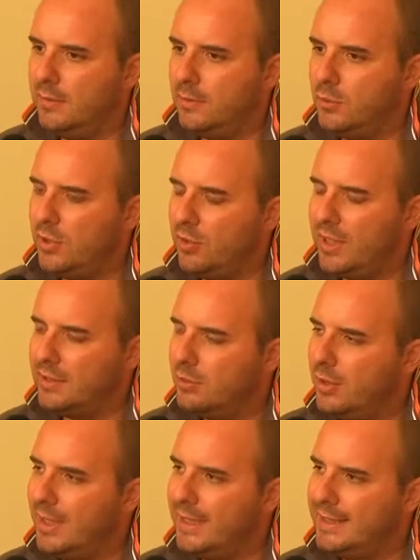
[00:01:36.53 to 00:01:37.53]
tutte quelle che
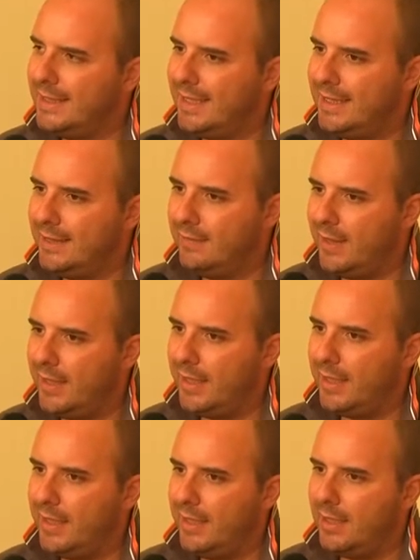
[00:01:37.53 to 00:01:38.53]
sono le iniziative
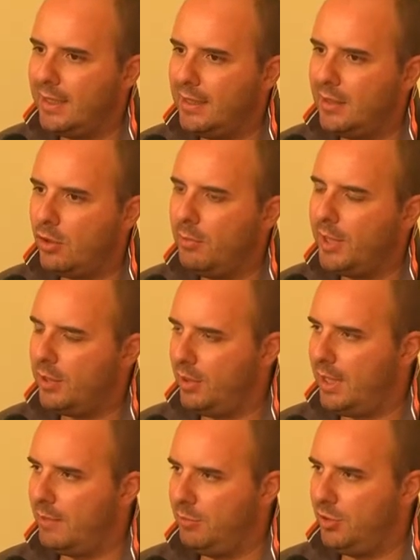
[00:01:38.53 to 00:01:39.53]
che eh, operano
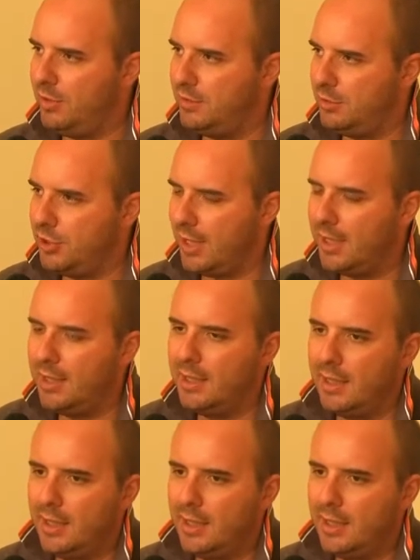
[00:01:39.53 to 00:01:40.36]
nell'ambito del sociale.